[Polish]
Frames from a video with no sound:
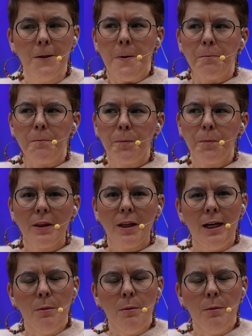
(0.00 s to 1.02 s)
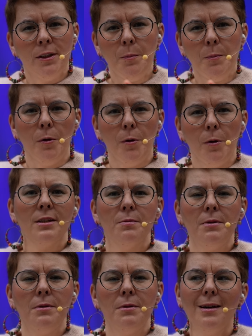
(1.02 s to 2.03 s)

mm, ale może Ty powiedz mi,